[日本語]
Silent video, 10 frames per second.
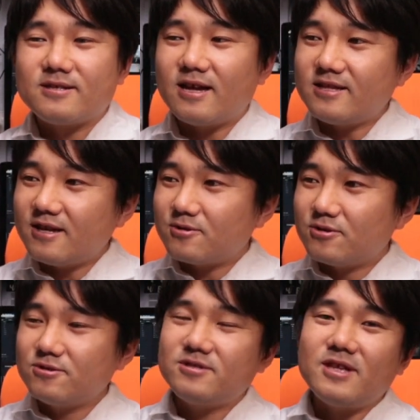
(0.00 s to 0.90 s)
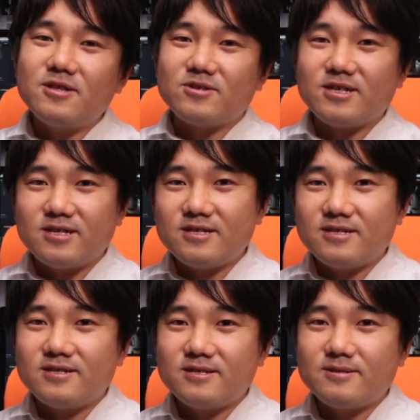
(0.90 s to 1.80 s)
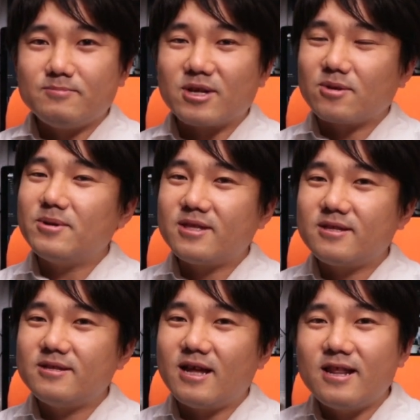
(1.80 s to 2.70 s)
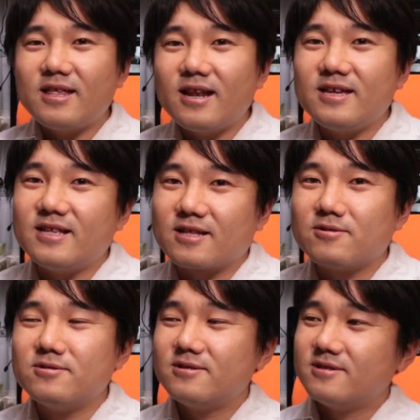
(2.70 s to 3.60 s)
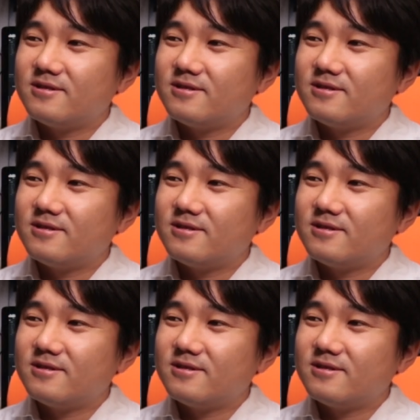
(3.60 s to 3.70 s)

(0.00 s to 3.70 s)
だいたい5分程度にまとめられたらいいなと